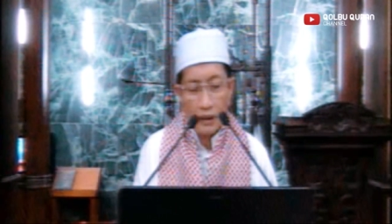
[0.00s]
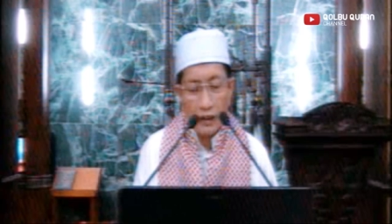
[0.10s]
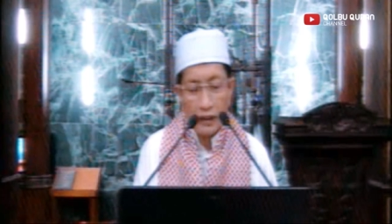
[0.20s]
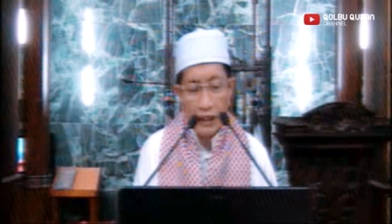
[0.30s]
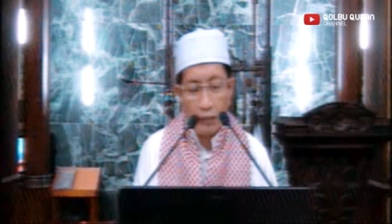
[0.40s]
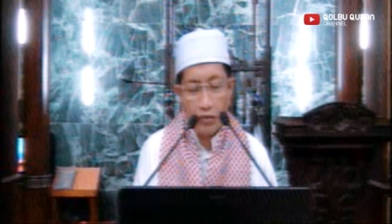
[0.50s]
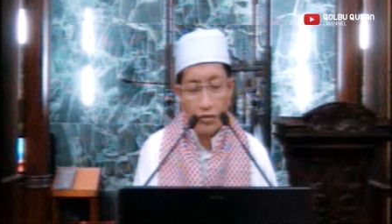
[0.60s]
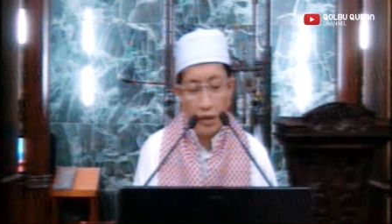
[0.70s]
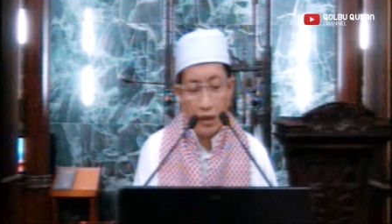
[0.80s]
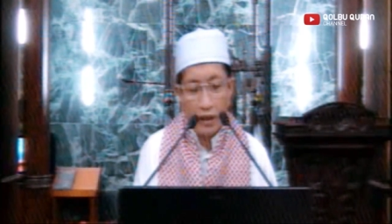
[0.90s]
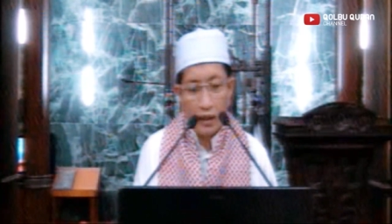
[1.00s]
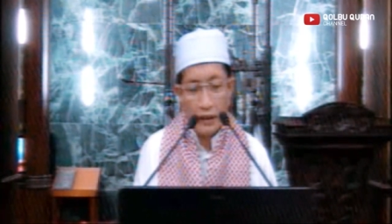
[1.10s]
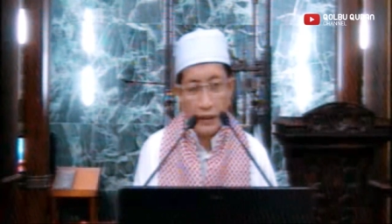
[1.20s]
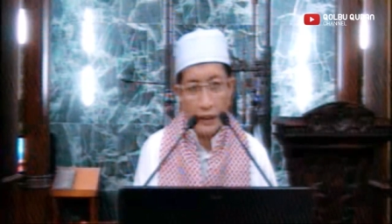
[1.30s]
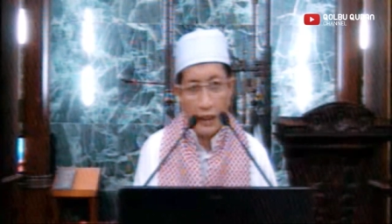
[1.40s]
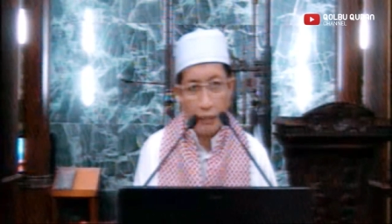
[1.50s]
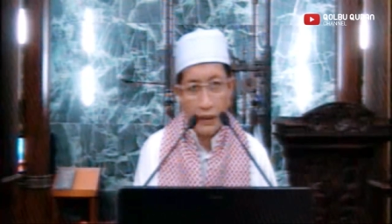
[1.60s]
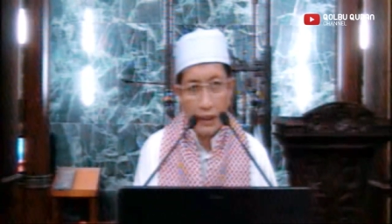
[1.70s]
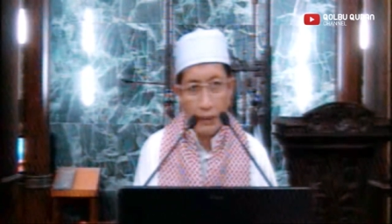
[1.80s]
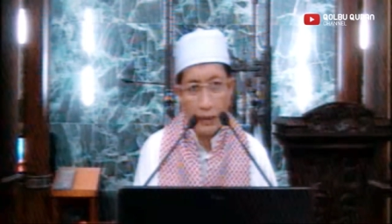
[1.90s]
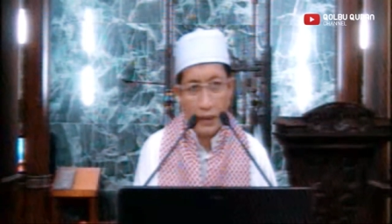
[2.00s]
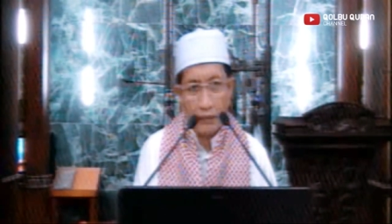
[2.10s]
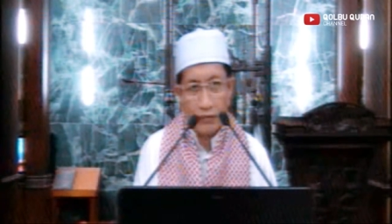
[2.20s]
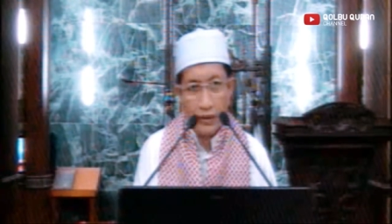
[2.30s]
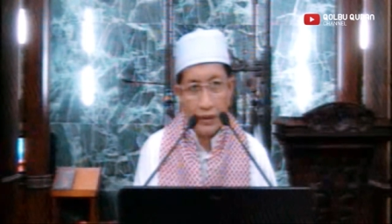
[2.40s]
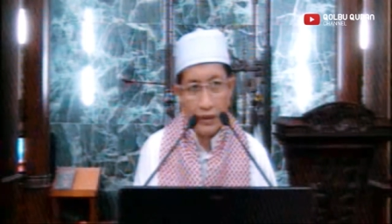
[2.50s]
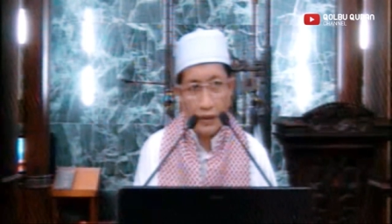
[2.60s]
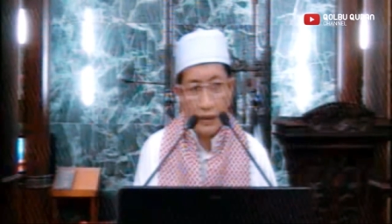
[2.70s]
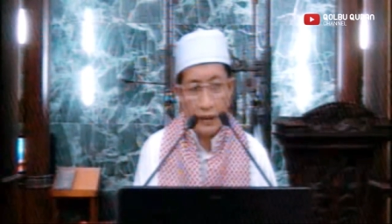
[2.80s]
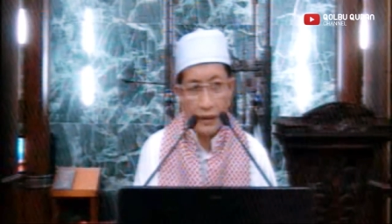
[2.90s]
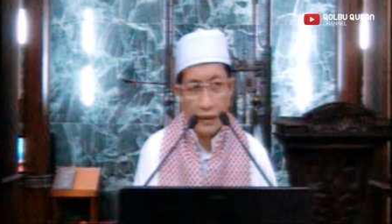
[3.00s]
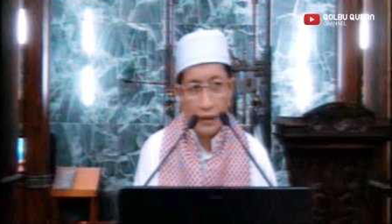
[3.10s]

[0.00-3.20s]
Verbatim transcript: Kitabus sholah di dalam kitab-kitab fikih